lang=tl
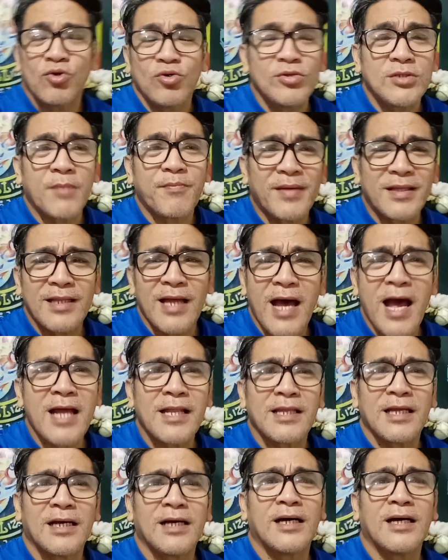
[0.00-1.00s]
lang, no?
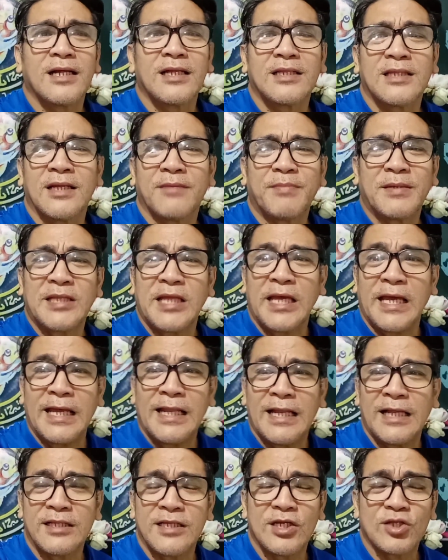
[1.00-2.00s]
napadaan at
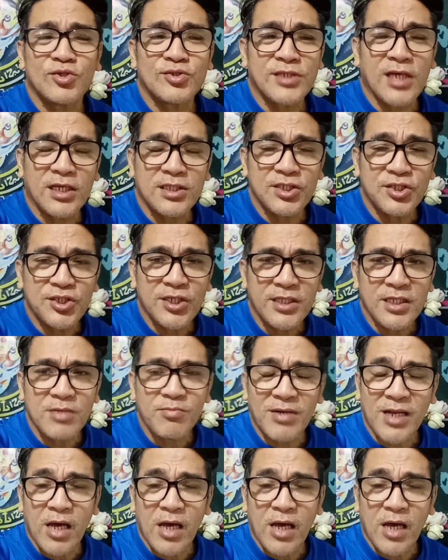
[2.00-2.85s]
napatingin lang dito sa ating channel.